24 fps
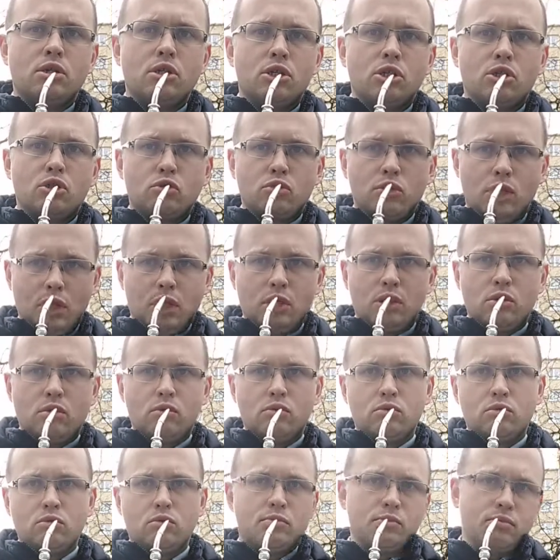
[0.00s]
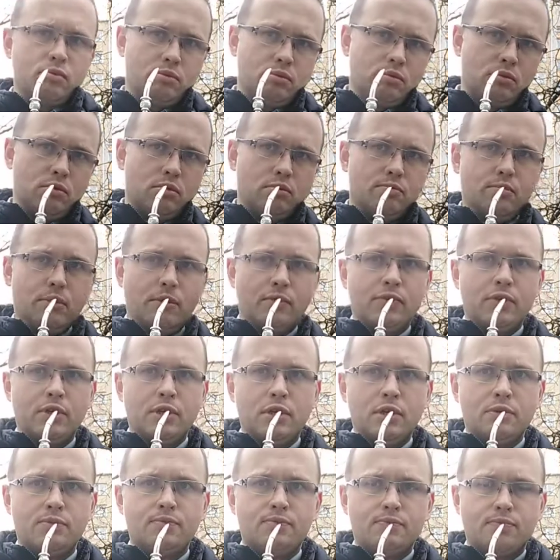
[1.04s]
tutaj są
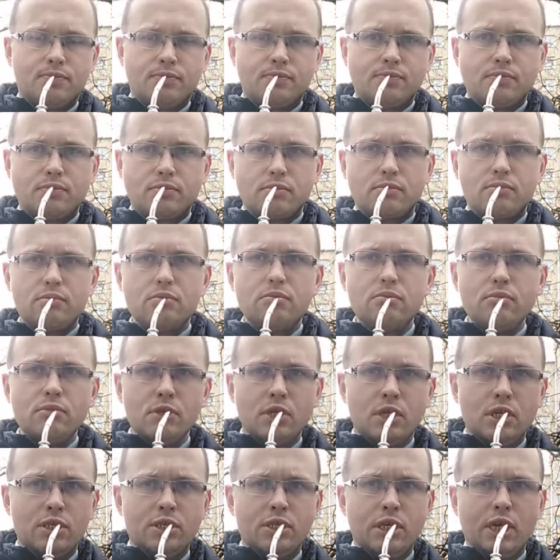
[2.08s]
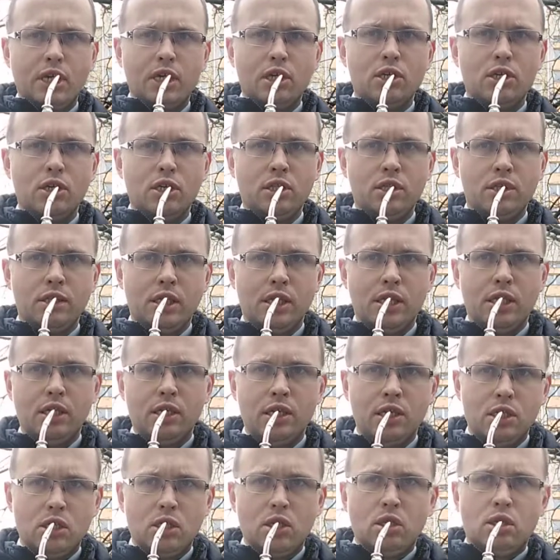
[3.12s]
pewnie jeszcze jakieś inne
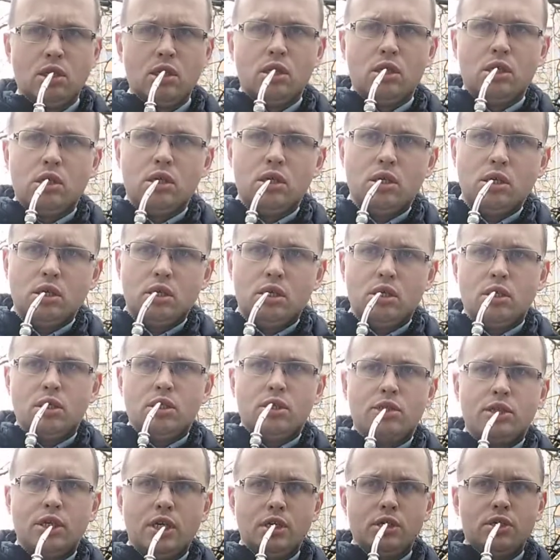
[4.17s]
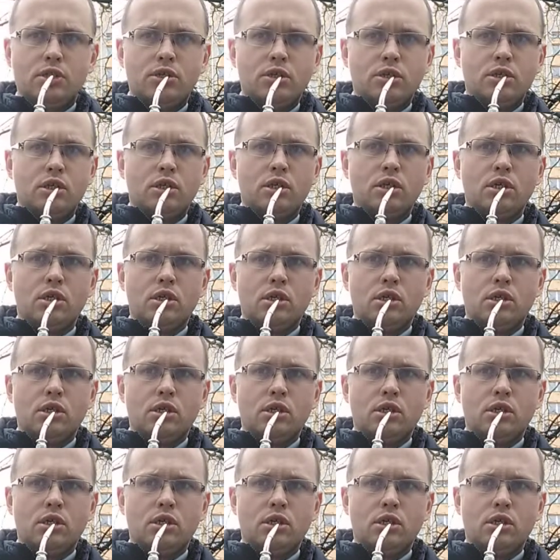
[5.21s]
y, części